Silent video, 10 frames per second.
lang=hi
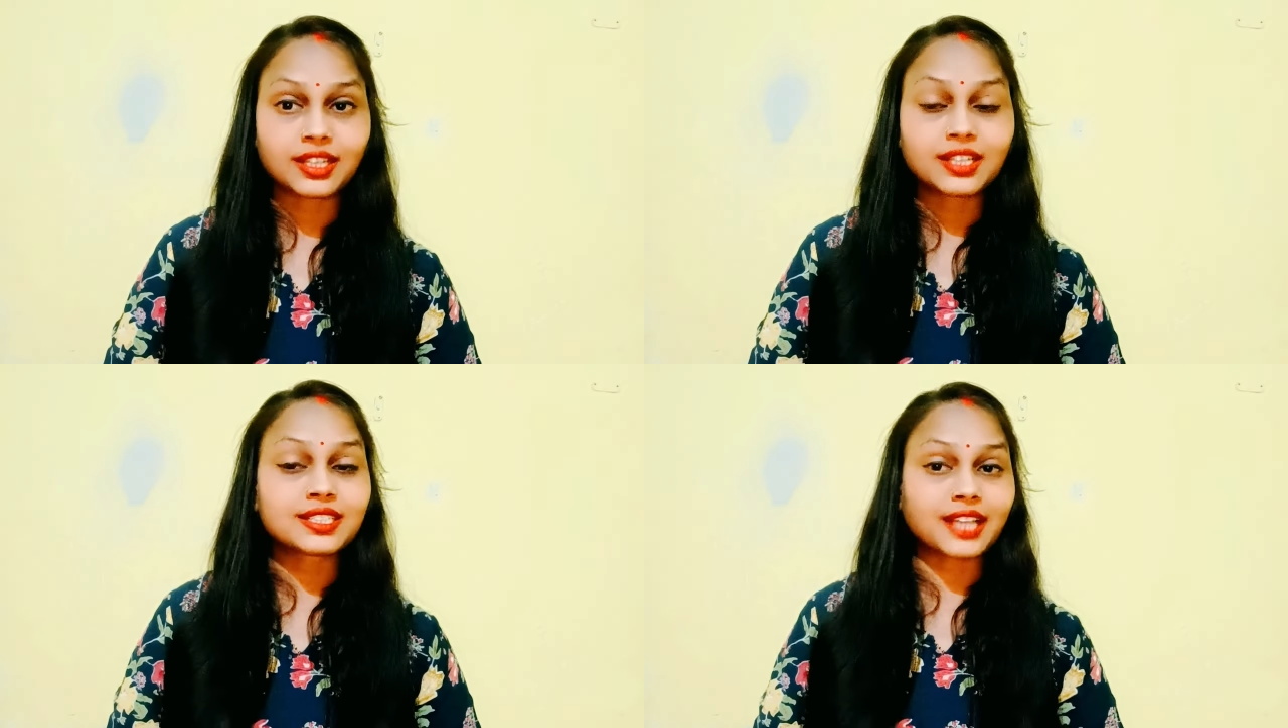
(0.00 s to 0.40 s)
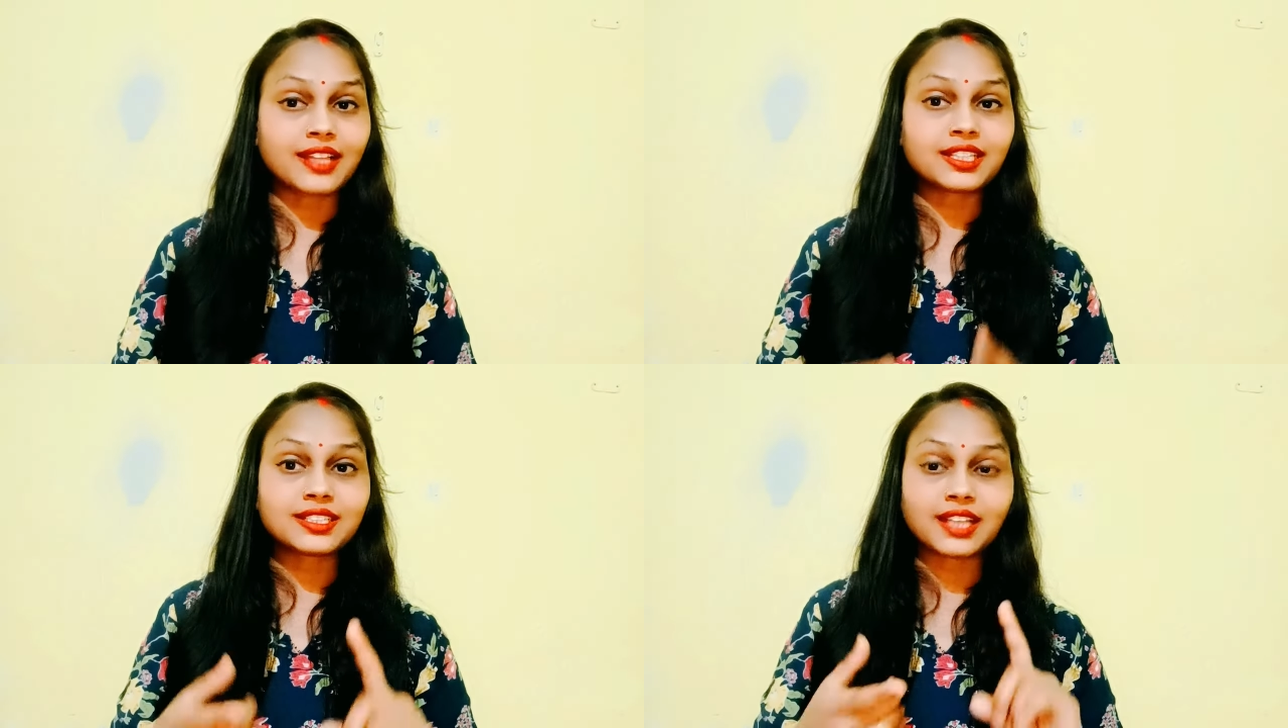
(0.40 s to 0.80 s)

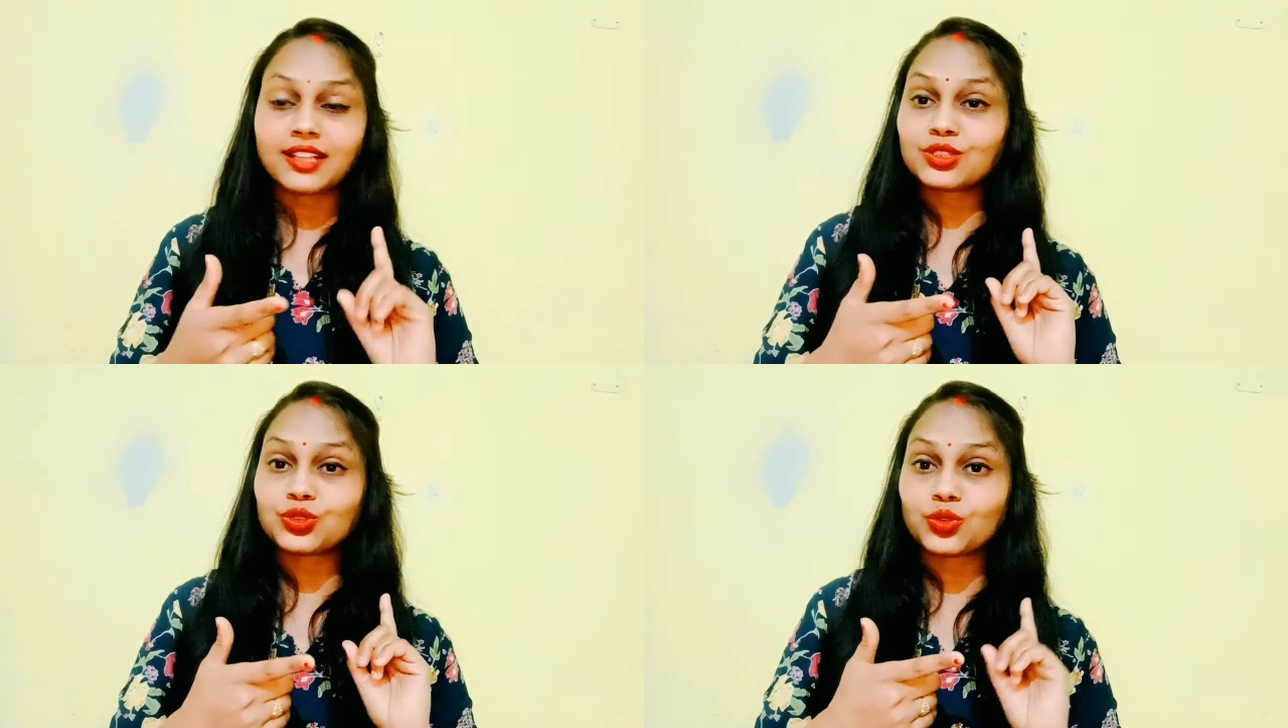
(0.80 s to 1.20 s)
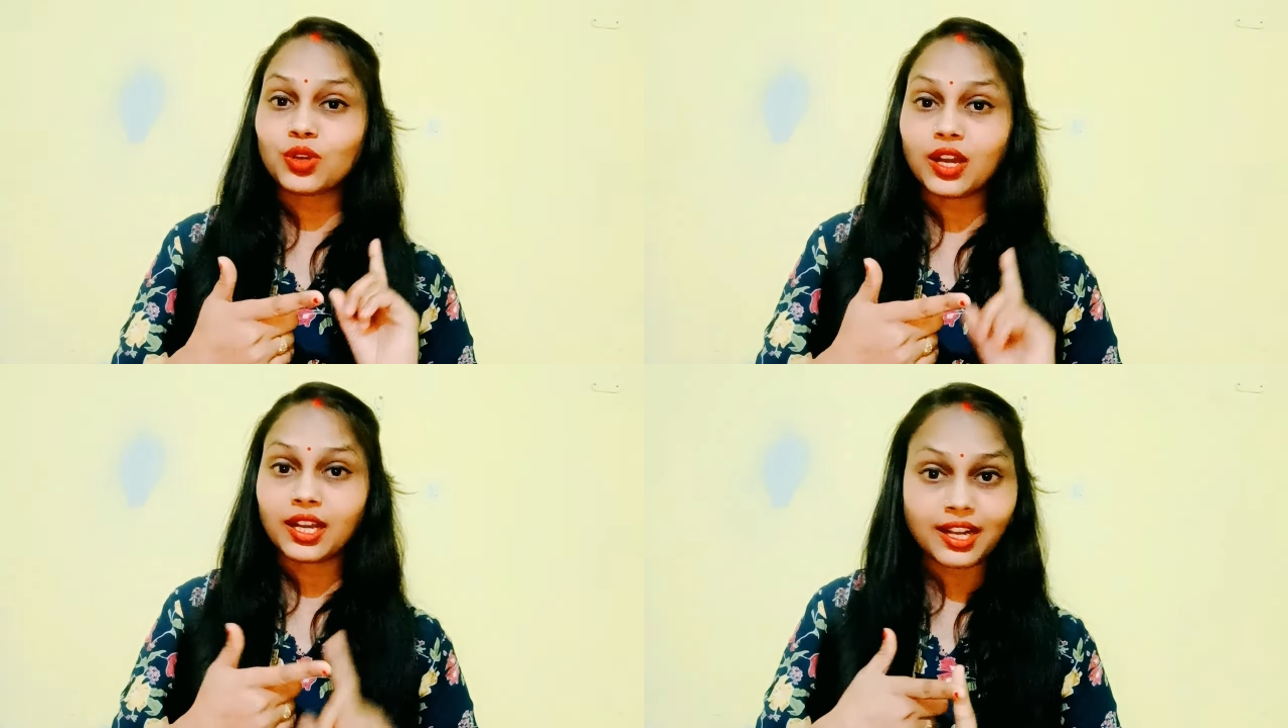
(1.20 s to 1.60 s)
साथ ही साथ जो
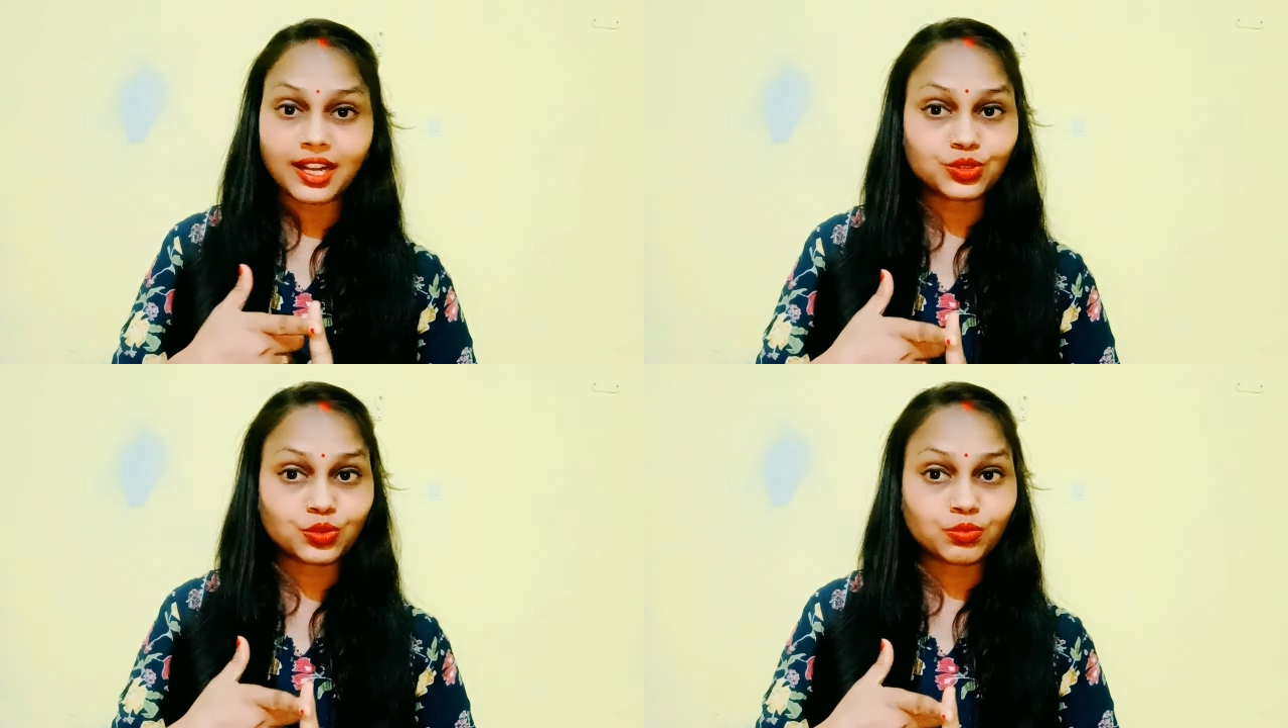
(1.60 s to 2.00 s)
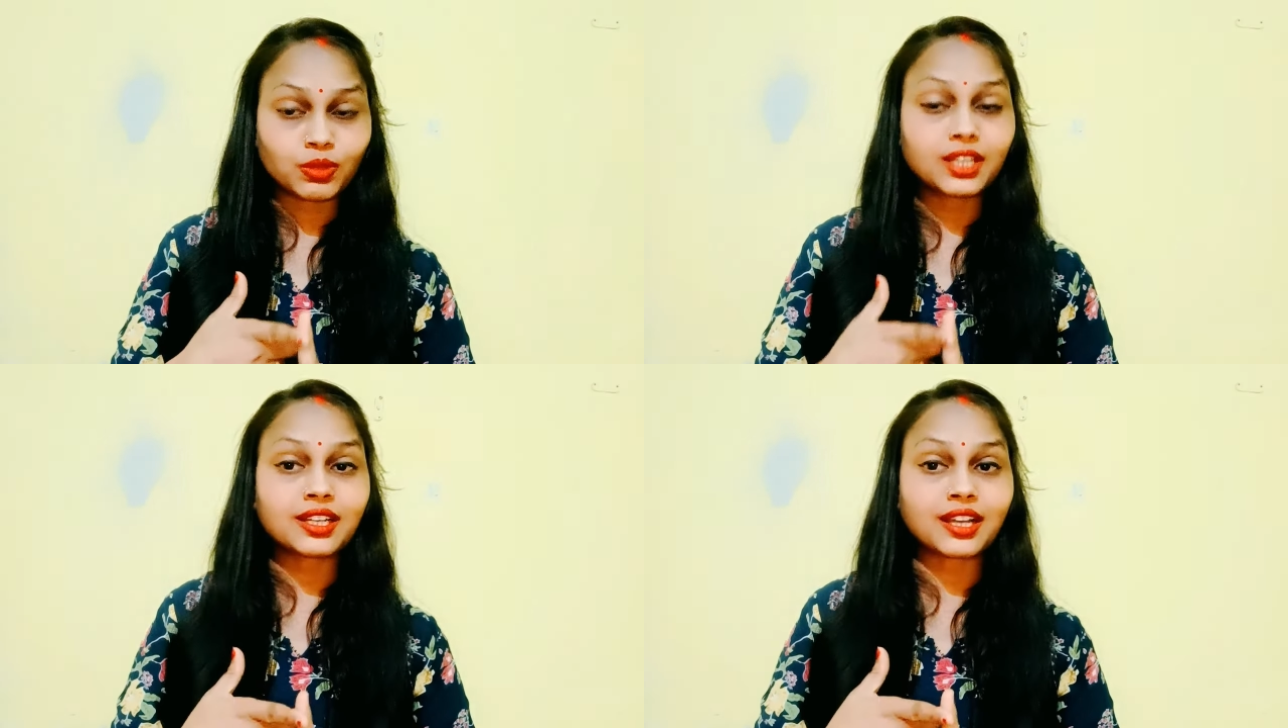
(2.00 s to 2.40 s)
अगला जो
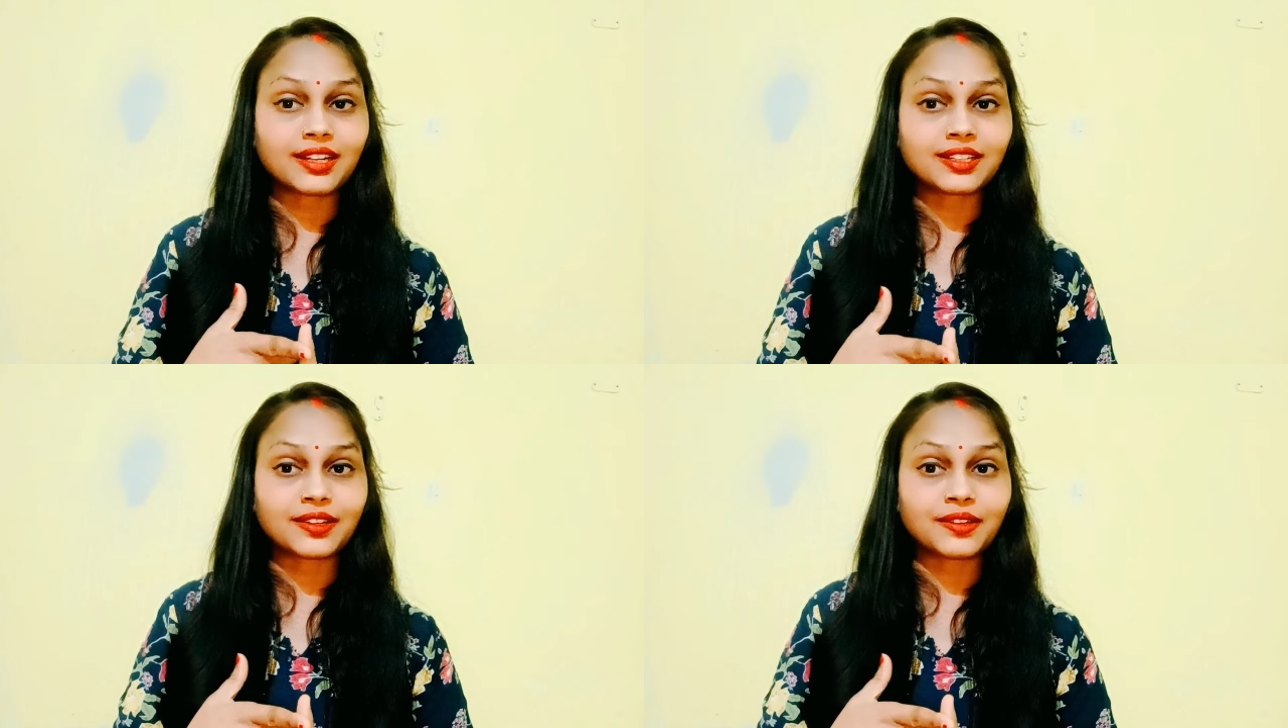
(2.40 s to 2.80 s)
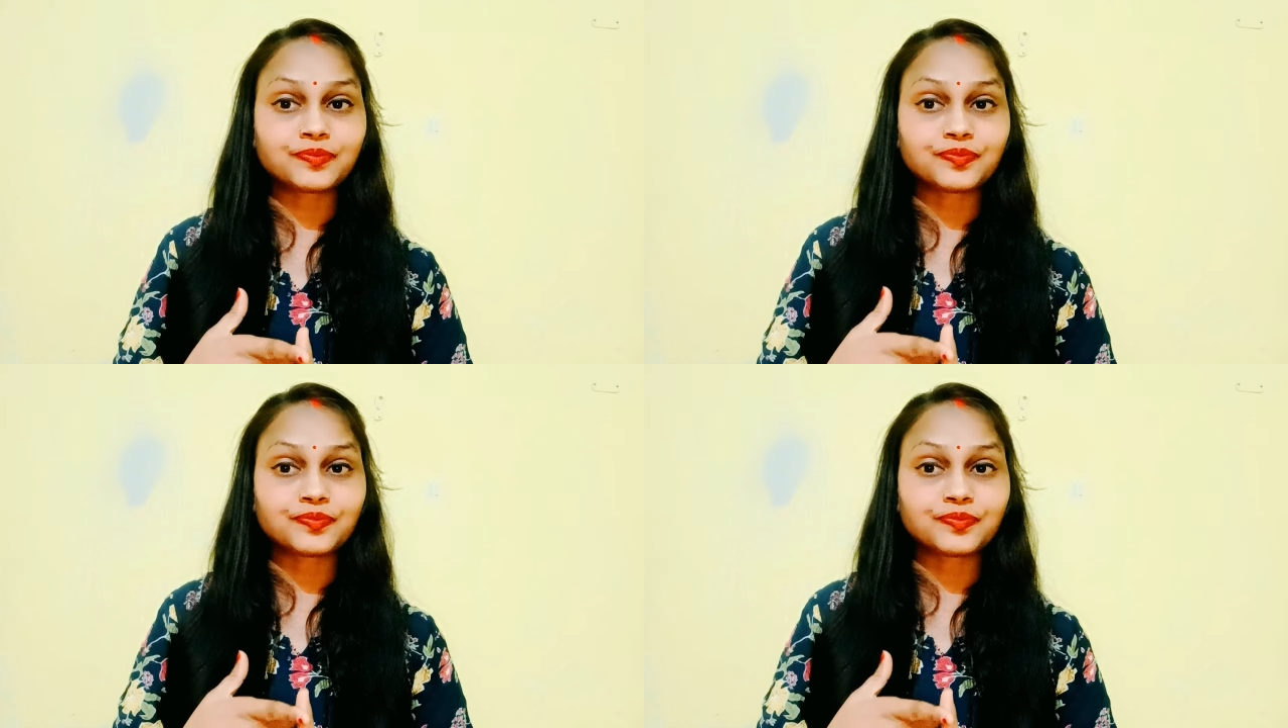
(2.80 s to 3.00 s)
मेन कारण है